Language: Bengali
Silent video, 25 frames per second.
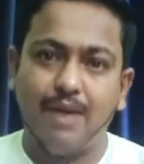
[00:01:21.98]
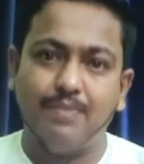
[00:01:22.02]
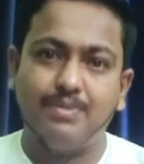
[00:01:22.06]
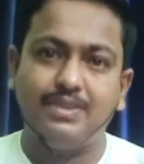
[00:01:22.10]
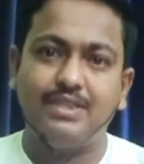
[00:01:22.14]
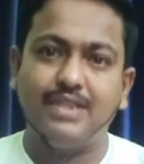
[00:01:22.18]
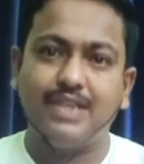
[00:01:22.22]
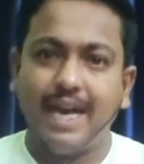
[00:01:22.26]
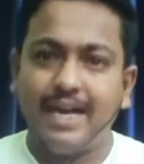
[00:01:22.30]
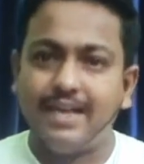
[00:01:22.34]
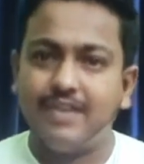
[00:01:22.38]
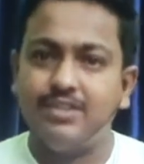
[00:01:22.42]

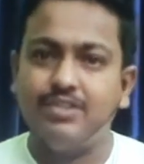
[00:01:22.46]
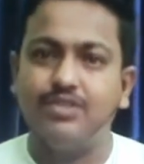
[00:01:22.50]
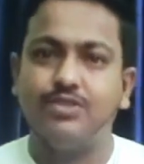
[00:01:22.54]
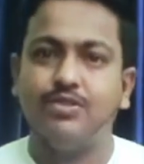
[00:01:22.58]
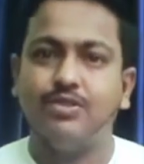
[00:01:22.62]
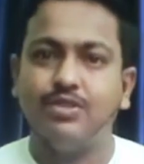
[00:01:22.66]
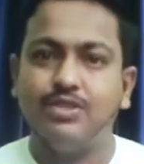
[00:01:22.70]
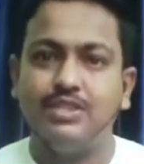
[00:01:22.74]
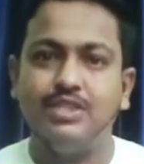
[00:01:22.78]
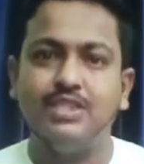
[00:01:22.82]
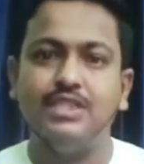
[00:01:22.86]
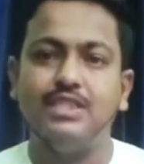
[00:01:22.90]
ঠাকুর
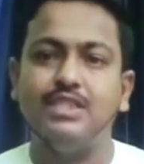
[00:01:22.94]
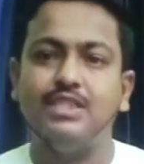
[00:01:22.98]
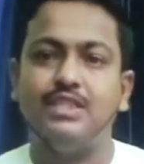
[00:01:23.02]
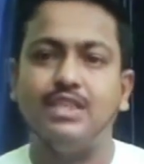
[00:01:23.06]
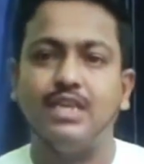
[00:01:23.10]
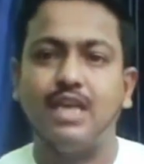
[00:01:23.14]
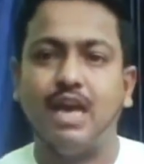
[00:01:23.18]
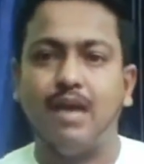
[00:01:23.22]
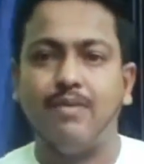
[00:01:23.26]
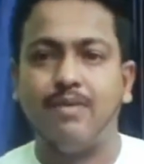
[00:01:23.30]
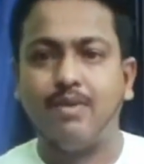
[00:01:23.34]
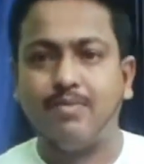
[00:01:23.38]
বললেন
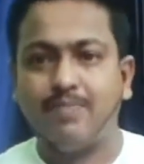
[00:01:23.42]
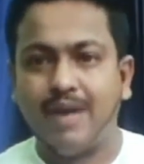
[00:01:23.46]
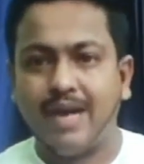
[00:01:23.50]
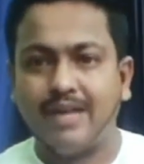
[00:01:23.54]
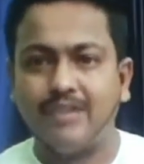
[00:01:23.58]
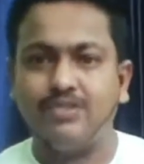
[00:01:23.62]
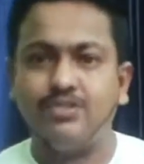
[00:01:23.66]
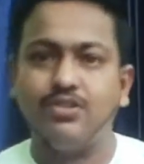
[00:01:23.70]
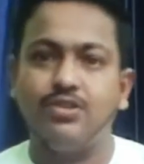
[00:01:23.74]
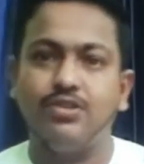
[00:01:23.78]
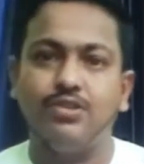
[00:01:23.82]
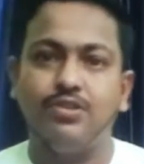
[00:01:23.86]

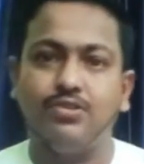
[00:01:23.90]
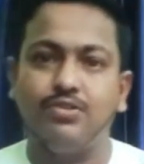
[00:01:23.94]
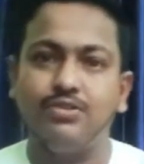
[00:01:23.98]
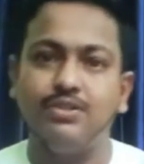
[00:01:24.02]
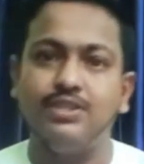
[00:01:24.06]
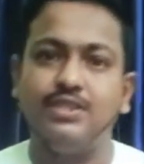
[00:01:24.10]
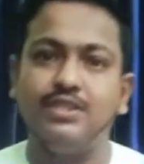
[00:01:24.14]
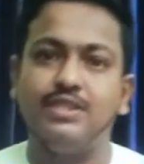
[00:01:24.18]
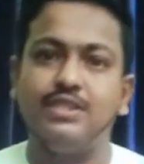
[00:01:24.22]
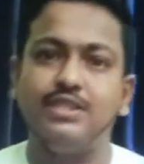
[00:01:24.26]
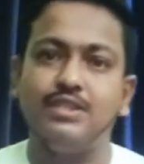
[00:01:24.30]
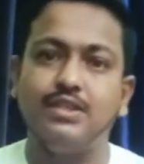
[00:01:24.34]
যে
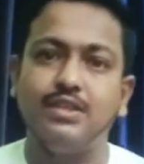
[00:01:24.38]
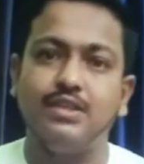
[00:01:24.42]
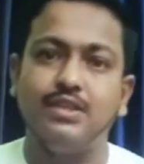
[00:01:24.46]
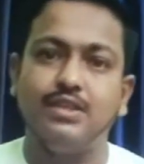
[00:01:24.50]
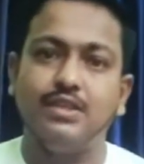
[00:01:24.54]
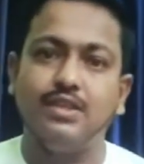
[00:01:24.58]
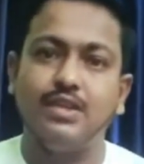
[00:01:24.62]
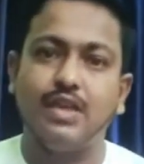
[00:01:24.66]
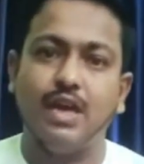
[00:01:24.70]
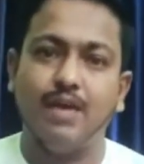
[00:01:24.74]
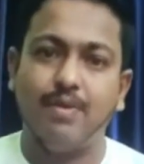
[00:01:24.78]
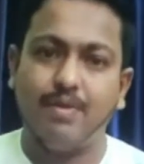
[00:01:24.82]
ছেলে
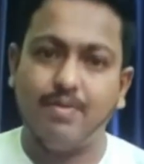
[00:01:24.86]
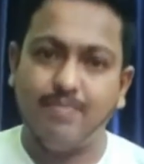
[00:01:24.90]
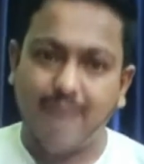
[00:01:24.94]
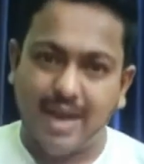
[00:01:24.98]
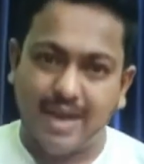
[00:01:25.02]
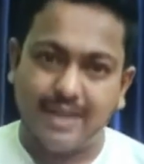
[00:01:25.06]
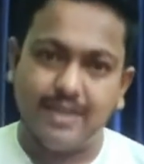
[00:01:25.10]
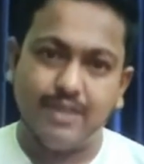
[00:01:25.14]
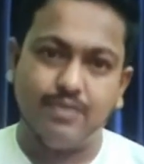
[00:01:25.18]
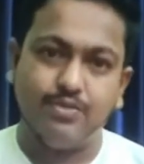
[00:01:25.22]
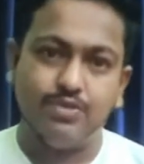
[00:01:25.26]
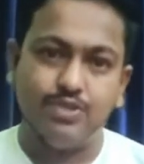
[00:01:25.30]

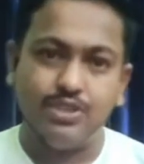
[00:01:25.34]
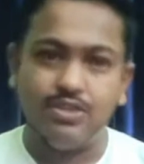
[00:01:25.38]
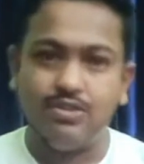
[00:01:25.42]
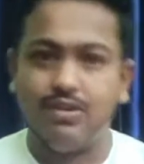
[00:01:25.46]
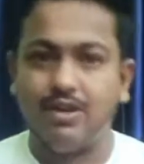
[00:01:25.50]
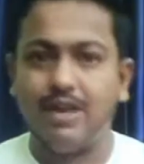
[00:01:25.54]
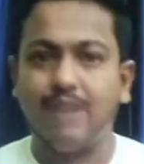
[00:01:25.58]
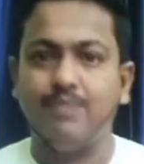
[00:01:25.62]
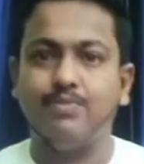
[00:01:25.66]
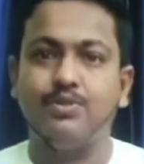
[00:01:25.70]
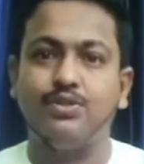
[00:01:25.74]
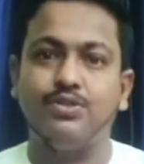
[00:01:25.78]
মা
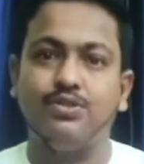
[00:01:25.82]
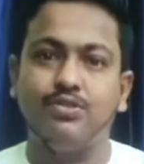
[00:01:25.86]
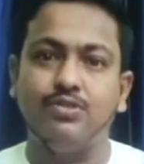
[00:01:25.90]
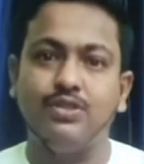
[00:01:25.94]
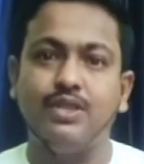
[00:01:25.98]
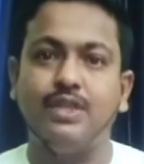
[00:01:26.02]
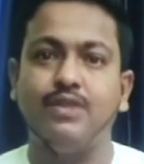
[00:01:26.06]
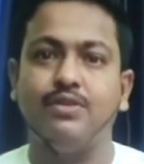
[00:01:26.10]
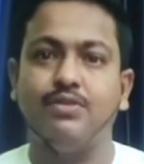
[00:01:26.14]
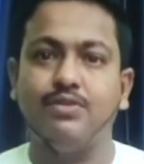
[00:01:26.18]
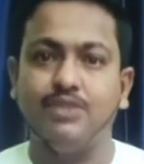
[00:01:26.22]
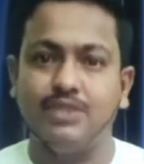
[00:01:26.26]
বাবাকে সেবা
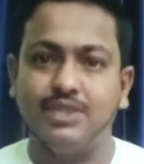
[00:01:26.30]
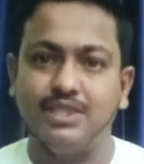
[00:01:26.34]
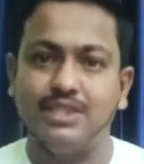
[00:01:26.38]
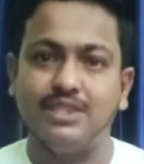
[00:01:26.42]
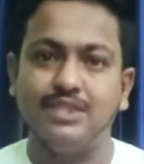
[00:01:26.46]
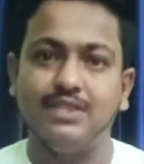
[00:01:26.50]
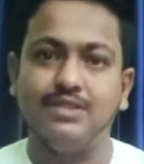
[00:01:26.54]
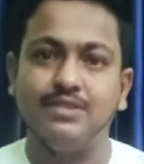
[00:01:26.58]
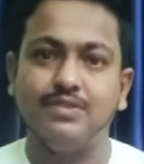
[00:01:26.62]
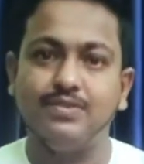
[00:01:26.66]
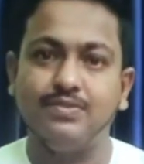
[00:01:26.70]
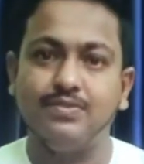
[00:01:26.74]
দিয়ে তুষ্ট
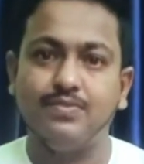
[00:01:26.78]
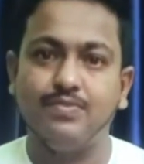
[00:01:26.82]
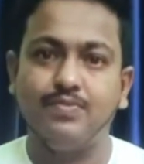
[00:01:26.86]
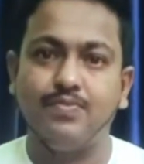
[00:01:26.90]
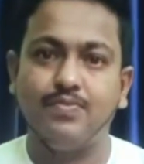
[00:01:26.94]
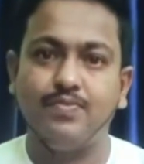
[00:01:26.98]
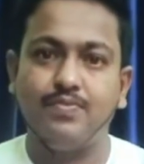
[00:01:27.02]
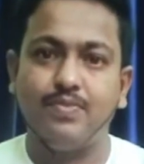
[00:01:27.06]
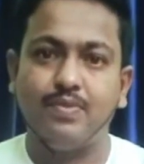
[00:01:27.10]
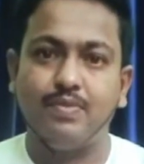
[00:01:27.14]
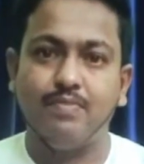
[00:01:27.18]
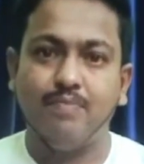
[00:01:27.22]
করতে
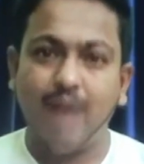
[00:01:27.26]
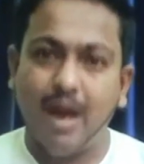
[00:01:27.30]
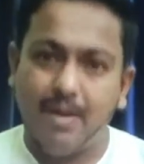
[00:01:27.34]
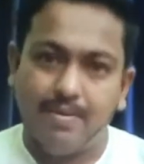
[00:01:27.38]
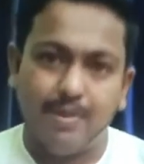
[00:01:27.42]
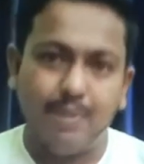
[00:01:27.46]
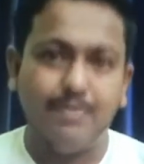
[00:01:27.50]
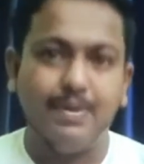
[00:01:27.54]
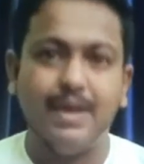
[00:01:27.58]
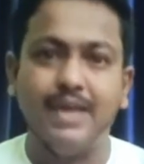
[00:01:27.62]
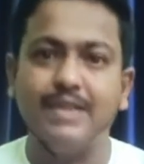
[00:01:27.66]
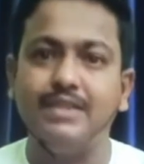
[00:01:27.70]
পারে না
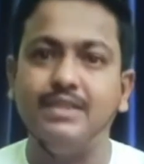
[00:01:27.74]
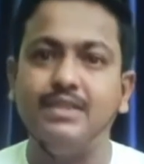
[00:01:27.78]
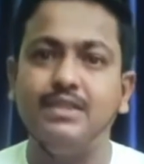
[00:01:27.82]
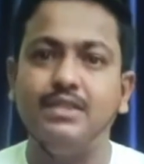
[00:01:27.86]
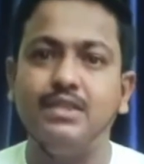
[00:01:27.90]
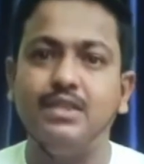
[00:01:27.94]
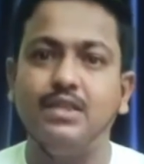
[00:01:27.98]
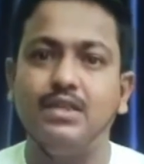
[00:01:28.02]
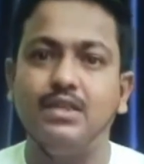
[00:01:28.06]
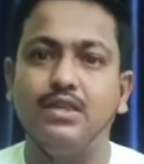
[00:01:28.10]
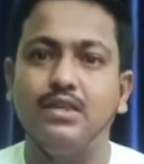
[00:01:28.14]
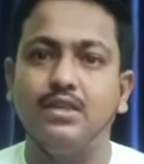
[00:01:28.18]

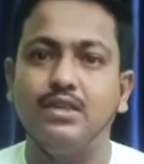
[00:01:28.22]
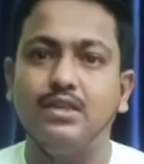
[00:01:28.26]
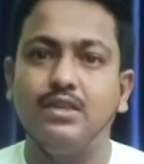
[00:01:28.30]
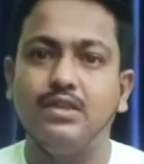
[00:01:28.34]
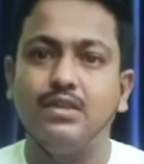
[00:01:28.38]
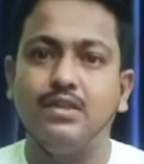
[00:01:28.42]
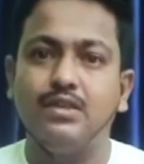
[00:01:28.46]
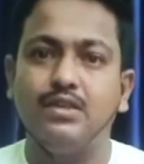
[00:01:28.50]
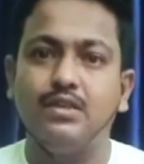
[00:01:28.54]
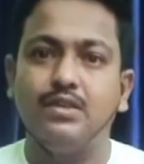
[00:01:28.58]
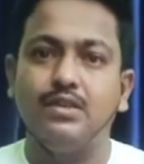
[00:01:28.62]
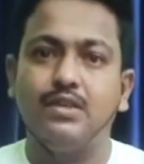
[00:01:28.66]
সেই ছেলের
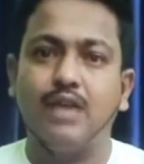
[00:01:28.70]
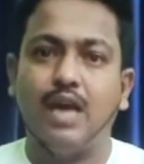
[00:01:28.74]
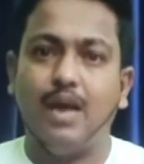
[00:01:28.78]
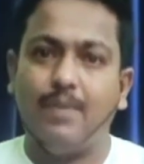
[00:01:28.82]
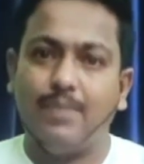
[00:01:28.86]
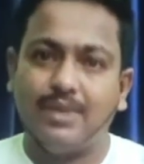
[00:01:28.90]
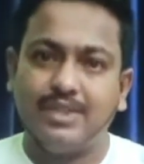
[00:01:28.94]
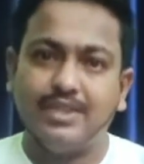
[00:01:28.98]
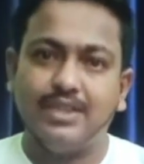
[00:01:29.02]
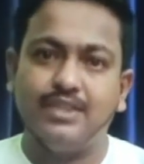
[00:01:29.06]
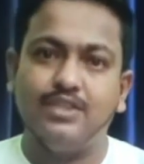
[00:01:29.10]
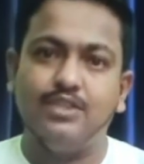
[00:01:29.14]
আমার এখানে
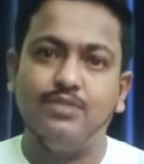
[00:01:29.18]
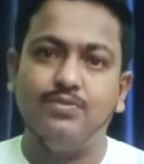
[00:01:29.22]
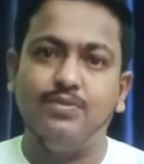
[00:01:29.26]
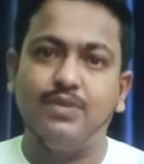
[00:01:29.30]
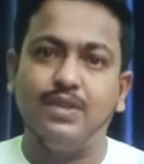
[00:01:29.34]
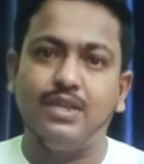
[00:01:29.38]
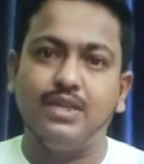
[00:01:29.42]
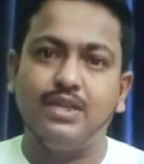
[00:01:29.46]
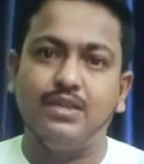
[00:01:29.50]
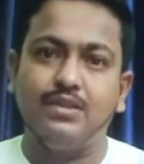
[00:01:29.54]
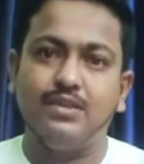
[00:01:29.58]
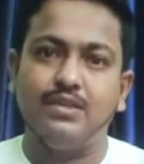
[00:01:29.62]
কোনো
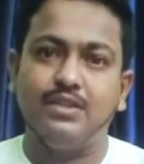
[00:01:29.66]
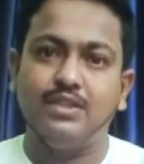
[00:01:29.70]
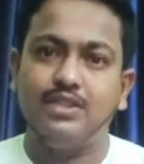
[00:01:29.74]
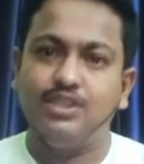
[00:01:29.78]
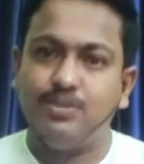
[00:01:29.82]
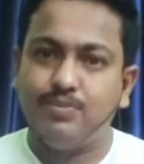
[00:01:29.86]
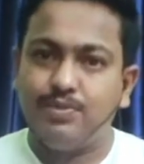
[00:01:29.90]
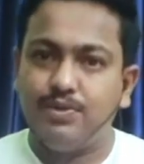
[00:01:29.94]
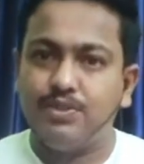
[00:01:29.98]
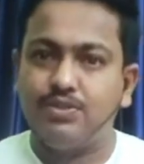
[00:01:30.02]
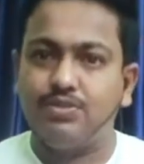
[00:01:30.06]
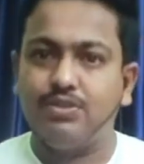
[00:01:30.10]

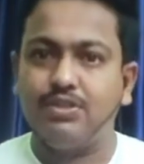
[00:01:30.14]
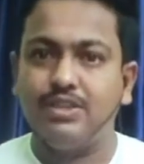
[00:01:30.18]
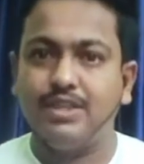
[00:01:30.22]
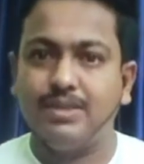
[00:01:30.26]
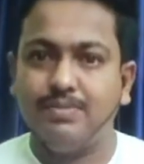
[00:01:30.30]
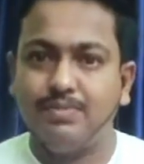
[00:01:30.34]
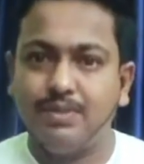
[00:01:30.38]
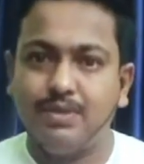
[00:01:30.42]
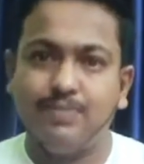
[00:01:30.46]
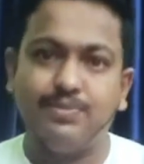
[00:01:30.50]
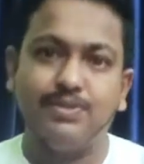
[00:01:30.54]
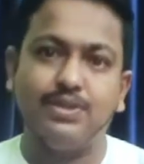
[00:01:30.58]
জায়গা নাই
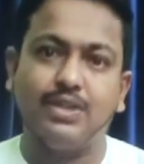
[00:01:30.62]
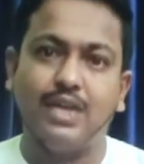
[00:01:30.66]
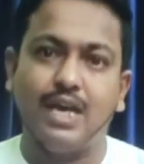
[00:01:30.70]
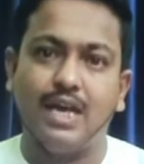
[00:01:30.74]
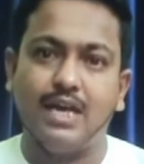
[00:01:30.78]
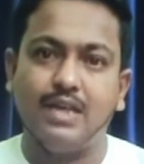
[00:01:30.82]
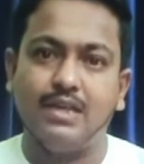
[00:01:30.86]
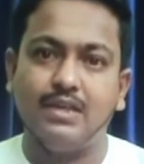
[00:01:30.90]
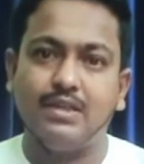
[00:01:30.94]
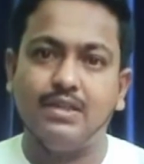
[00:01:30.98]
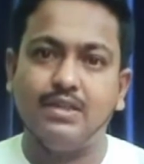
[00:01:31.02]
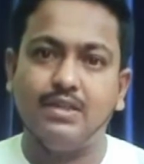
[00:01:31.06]

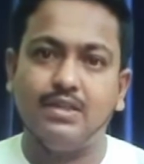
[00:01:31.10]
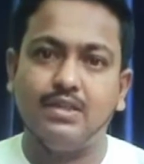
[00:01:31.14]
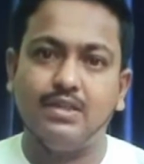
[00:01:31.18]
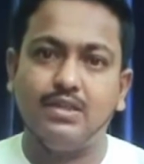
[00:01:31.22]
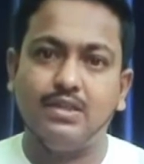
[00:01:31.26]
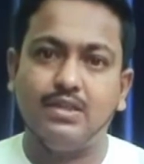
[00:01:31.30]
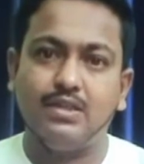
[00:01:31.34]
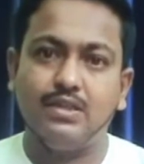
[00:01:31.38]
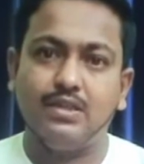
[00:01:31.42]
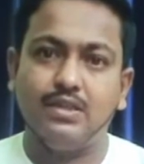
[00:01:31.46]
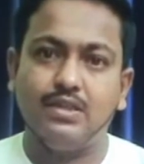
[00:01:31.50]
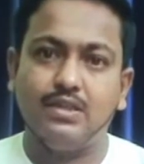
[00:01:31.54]

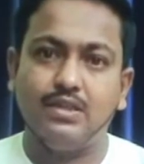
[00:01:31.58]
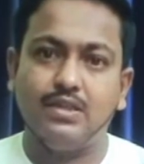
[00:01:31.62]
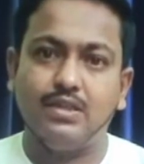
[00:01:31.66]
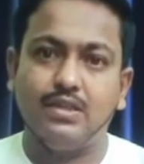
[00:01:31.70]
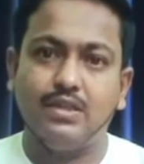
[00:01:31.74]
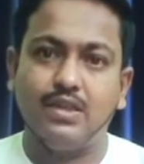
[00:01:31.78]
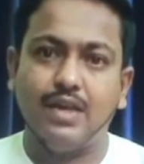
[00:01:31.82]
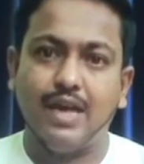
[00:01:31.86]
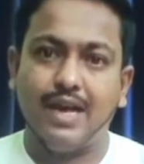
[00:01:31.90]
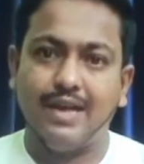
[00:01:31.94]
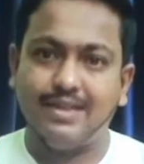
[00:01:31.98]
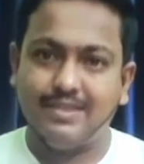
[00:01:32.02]
কথার
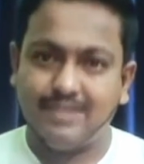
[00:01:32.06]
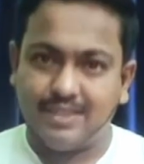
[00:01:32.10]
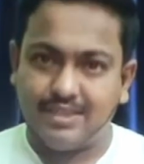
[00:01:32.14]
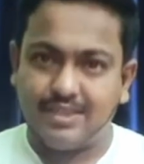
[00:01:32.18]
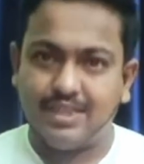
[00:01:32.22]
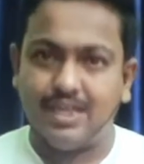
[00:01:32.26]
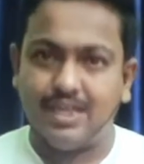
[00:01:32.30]
অর্থটা হলো